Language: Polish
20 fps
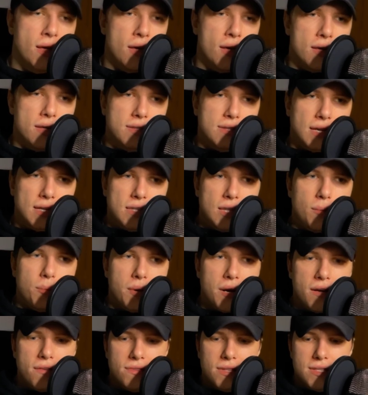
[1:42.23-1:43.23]
Tak
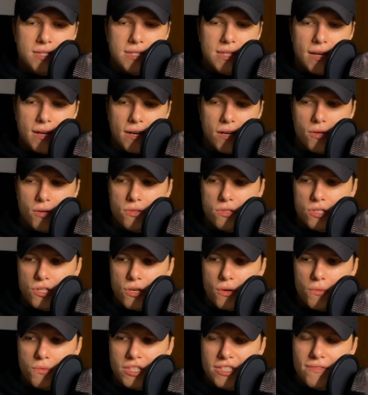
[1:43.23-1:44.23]
naprawdę starając
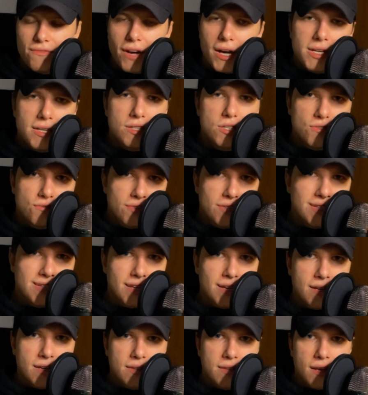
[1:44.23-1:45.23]
się zwalić
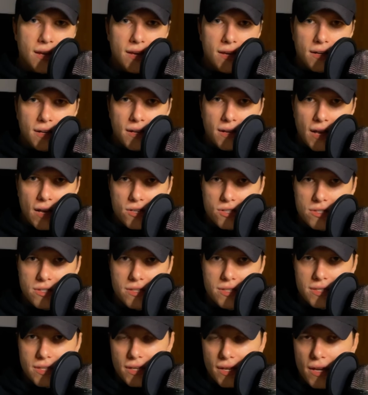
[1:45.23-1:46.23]
winę na każdy
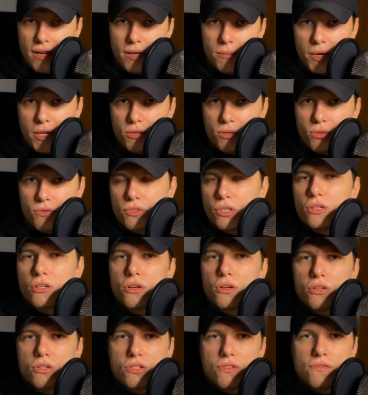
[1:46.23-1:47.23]
z tych elementów,
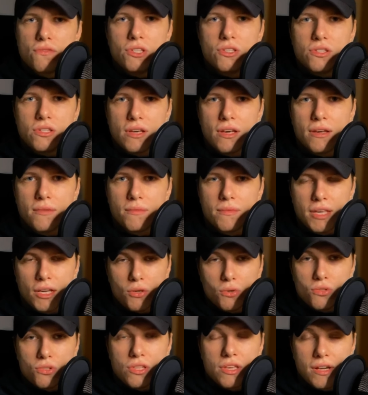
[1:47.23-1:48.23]
tylko oczywiście, jak
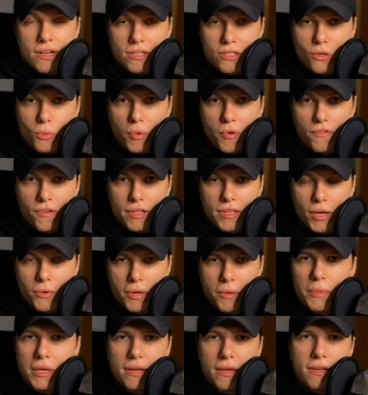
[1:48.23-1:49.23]
już nieraz
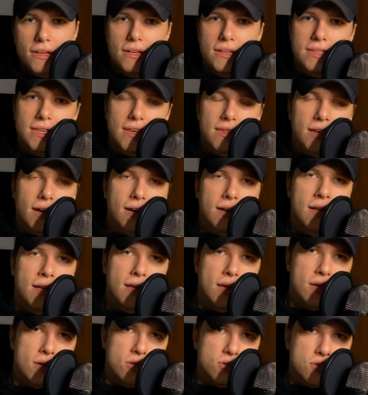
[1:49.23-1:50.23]
opowiadałem, nie na
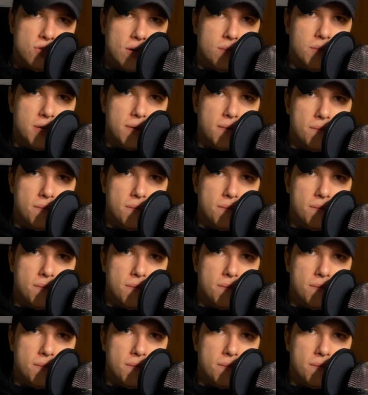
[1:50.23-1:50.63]
siebie.